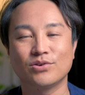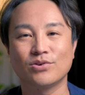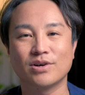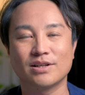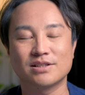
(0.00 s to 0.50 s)
の
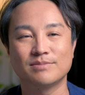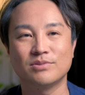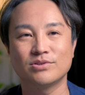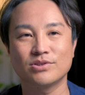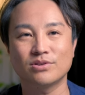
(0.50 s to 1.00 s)
動画ですね、
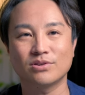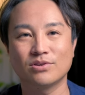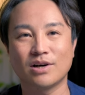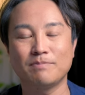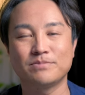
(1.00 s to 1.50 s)
もうちょっ
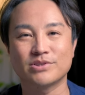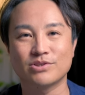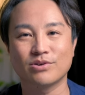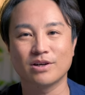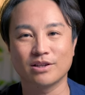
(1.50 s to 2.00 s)
とアップ
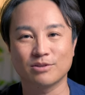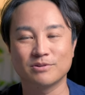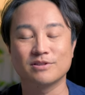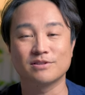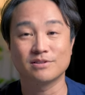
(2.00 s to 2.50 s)
しようかなと
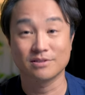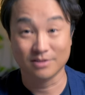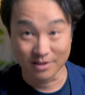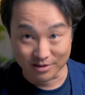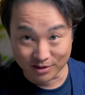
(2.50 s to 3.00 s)
思ってるん
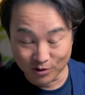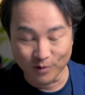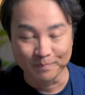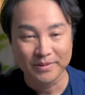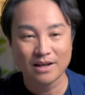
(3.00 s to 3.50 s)
ですけ
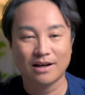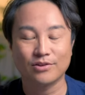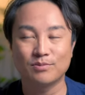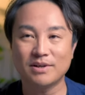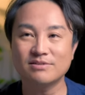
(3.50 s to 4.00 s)
ど、あ
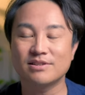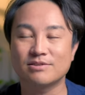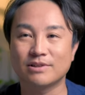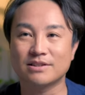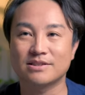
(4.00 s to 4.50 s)
のまずはです
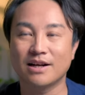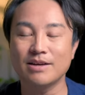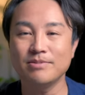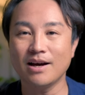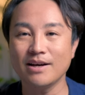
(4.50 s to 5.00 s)
ね、私
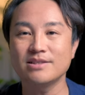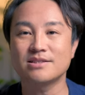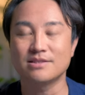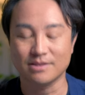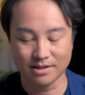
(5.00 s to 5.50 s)
ライブ配
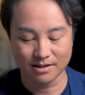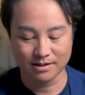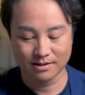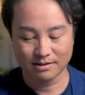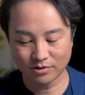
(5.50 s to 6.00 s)
信
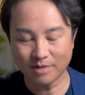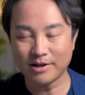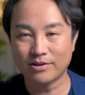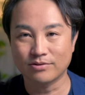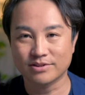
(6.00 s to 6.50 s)
でこの
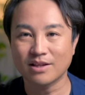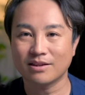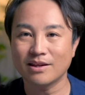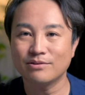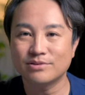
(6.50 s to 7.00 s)
カメラの設
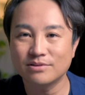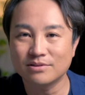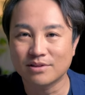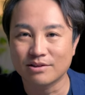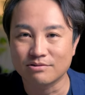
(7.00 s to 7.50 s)
定をするっ
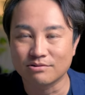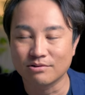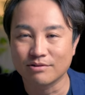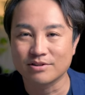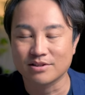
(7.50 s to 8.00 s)
ていう
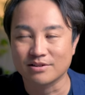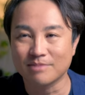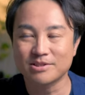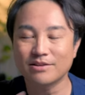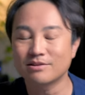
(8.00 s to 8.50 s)
動画をですね、
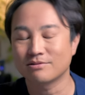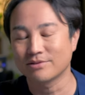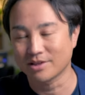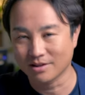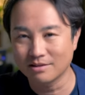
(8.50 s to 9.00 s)
サブチャンネルの
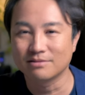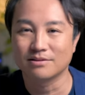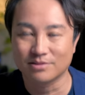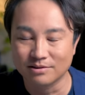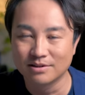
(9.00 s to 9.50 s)
方でやってるん
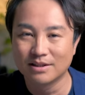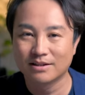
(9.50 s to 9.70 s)
ですよ。